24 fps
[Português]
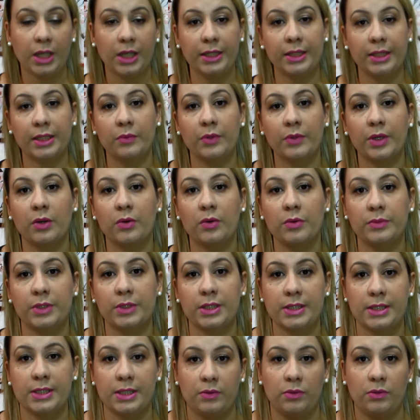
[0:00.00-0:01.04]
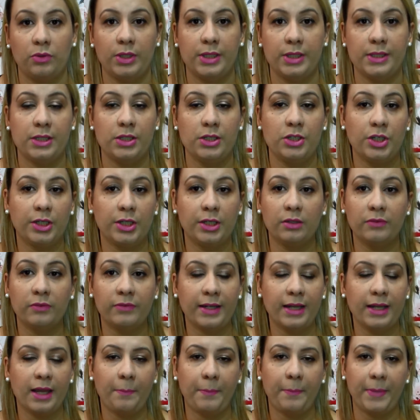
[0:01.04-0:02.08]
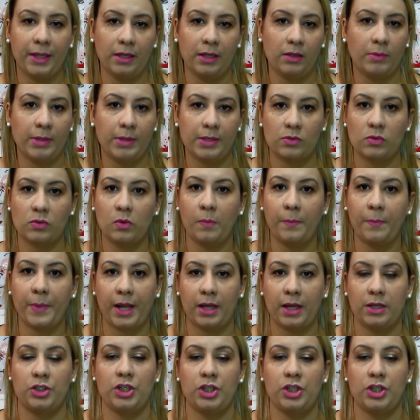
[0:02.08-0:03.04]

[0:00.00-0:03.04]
Então o que aconteceu? Eu decidi que não valia a pena mais comprar.